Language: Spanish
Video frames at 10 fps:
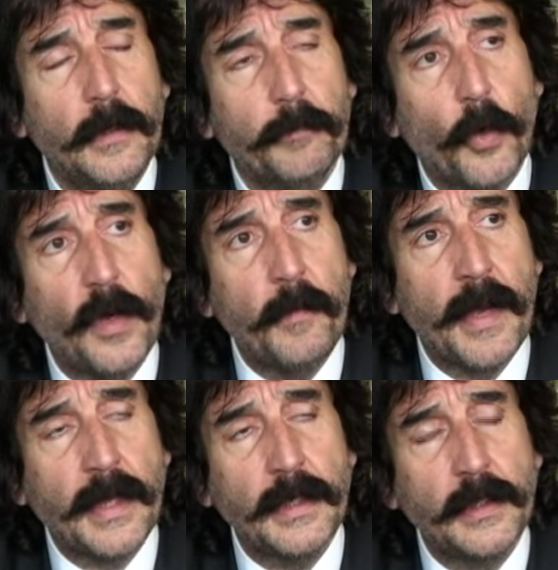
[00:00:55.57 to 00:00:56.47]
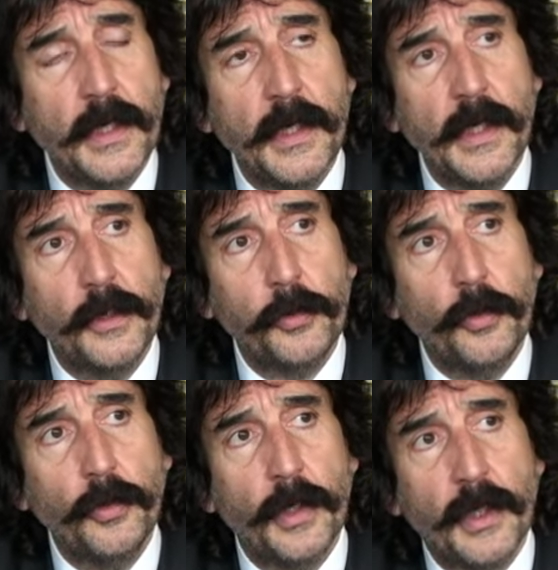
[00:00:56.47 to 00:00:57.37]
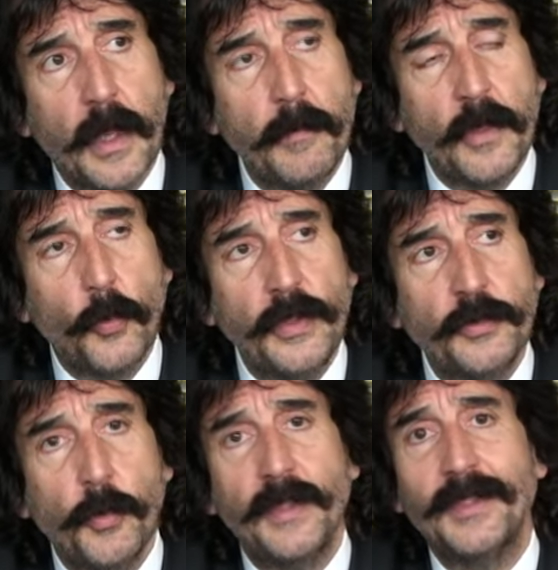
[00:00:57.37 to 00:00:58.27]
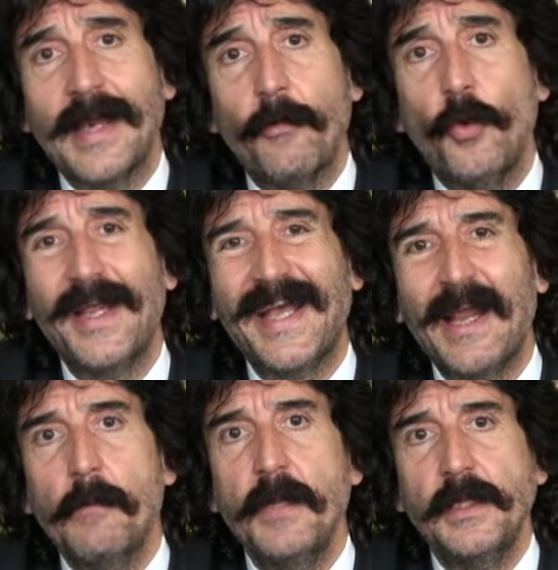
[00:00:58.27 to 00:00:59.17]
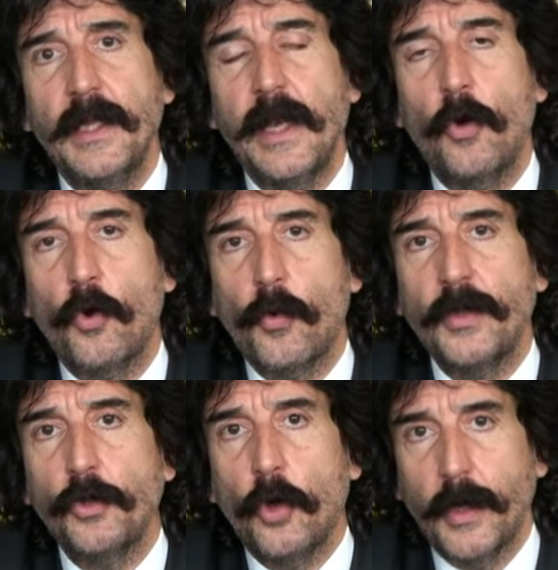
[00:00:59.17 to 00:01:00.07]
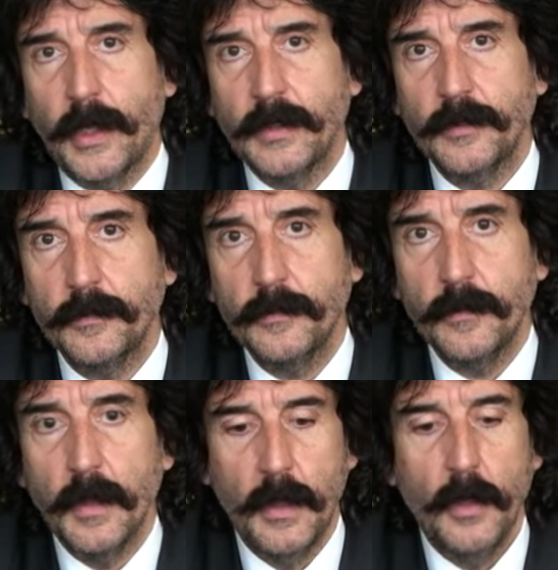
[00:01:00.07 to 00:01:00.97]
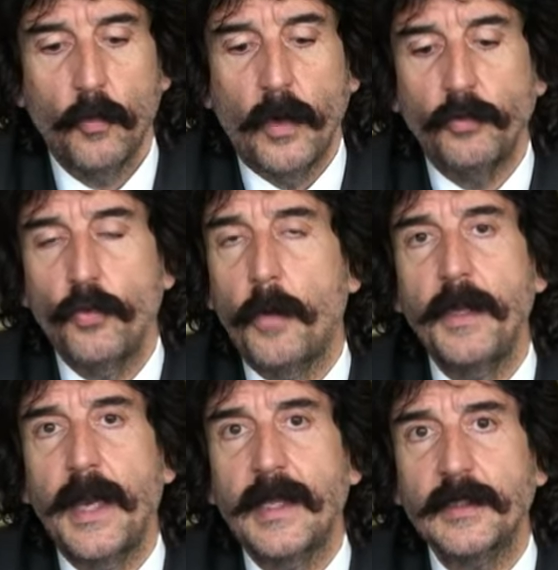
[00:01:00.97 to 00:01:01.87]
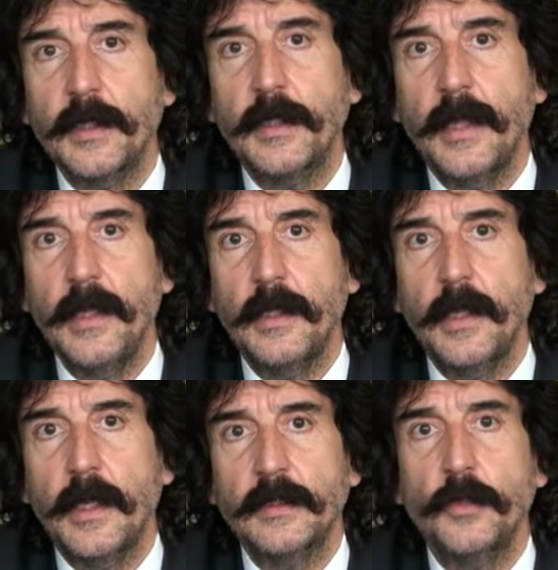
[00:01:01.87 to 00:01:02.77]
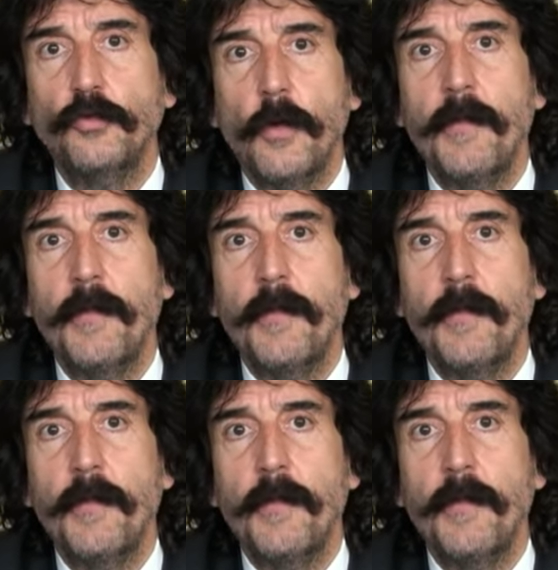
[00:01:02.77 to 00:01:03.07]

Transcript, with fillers: Problema que tiene esto es que a mi juicio ha entrado el germen del ahorro en dólares, cuando uno mira las estadísticas, esto es